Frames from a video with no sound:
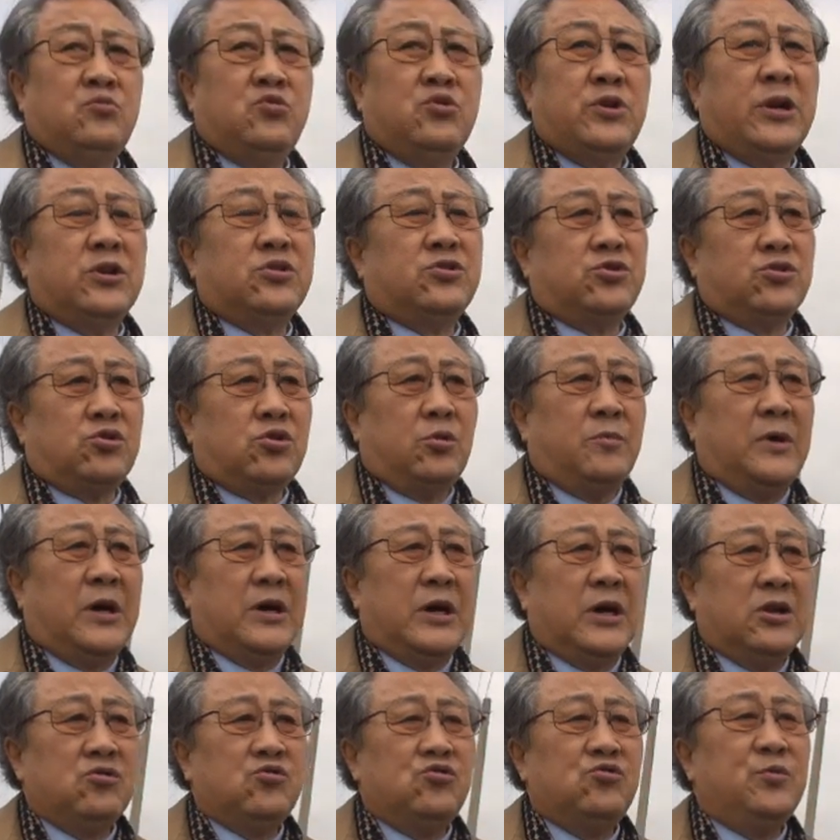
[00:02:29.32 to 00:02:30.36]
북한으로
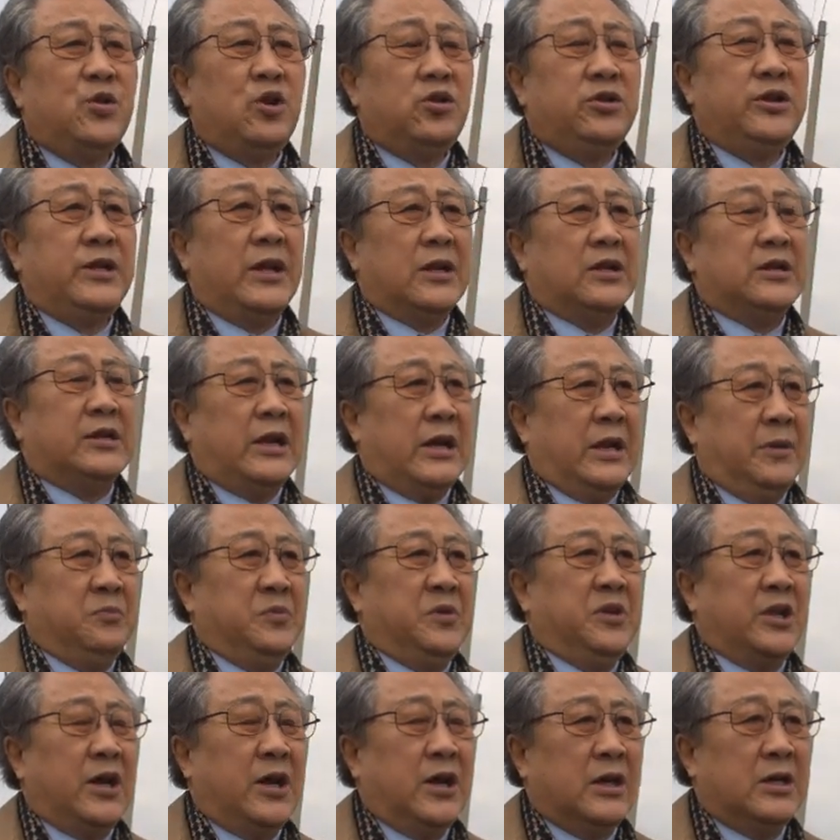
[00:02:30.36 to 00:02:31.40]
도망가는 구멍은 나는
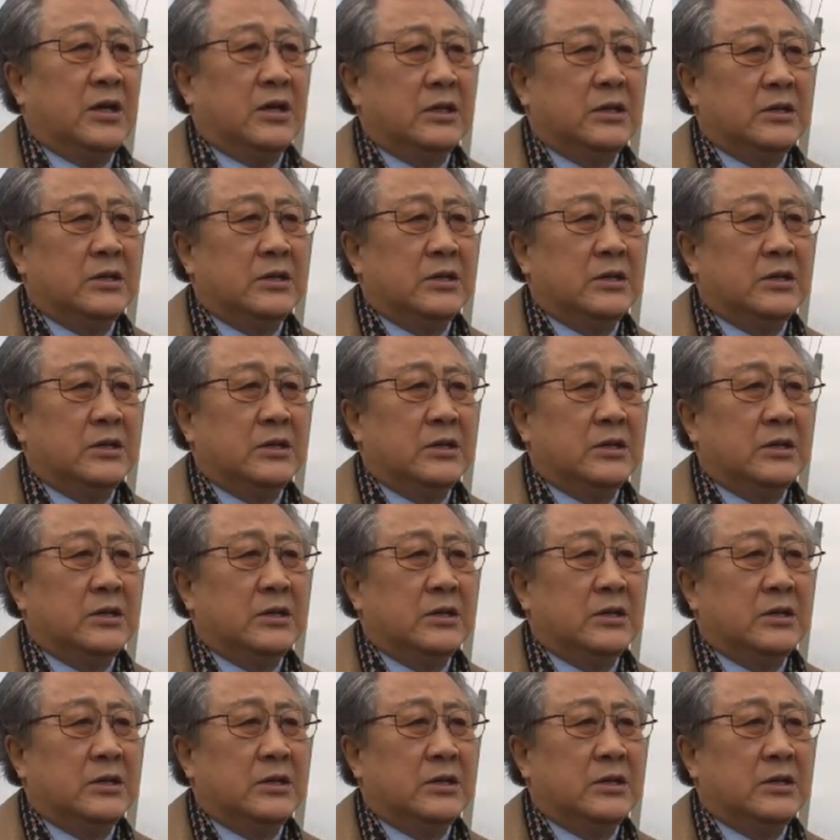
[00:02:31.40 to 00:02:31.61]
압니다.